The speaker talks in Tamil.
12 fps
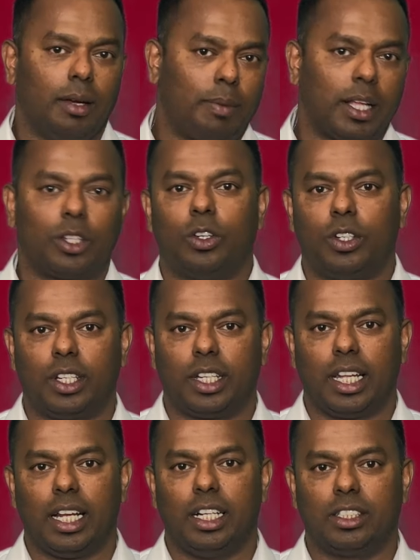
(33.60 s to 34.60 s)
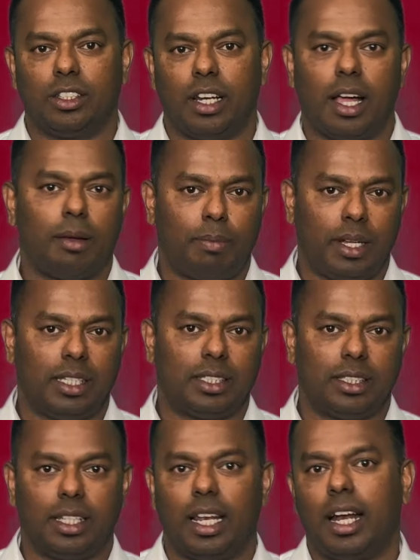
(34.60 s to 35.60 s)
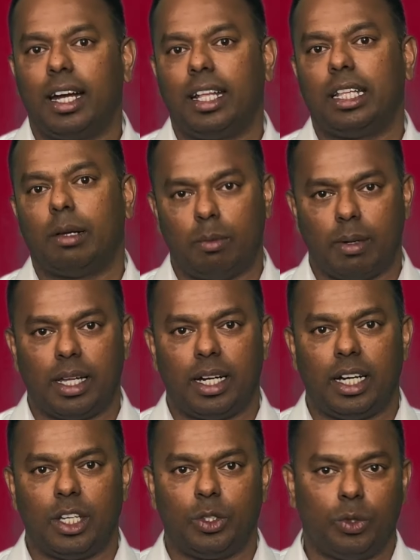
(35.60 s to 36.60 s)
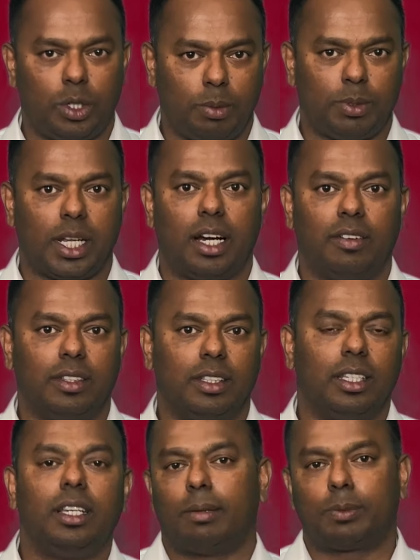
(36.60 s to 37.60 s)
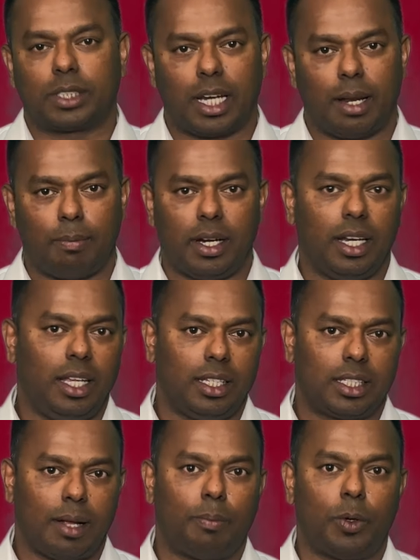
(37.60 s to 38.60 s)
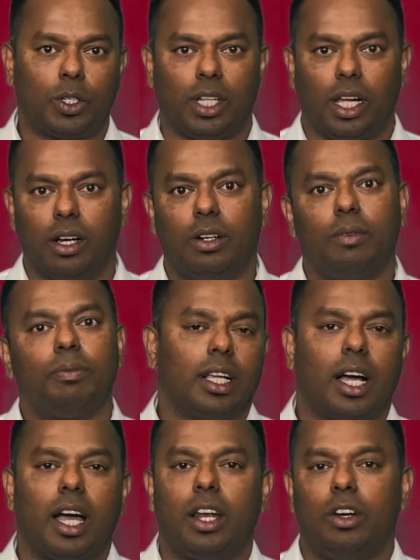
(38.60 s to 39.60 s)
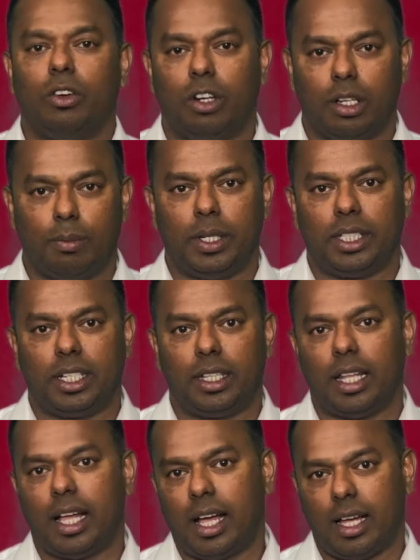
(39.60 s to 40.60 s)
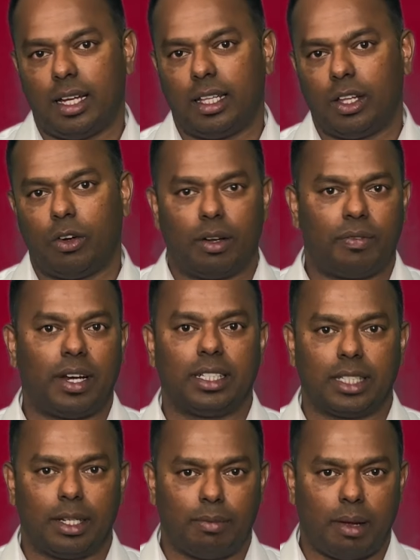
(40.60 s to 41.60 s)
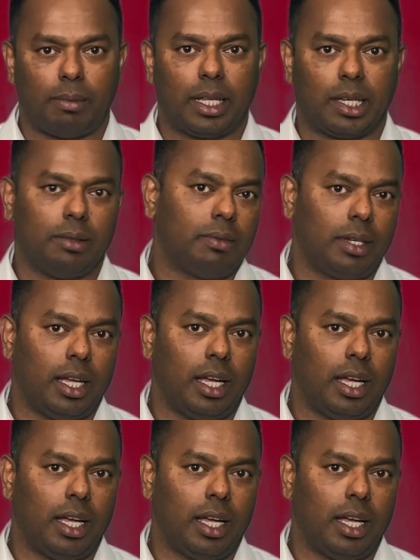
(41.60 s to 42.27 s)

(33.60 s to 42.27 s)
பார்த்து கொண்டிருக்கிறீங்கன்னு சொன்னால் ப்ளீஸ் இந்த லண்டன் தமிழ் மகன் என்ற யூடியூப் சேனலை வந்து சப்ஸ்கிரைப் பண்ணி சப்போர்ட் தாங்க இந்த காணொலி உங்களுக்கு பிடிச்சிருந்தா இதை உங்களோட ஃப்ரெண்ட்ஸ் அண்ட் ஃபேமிலிக்கும்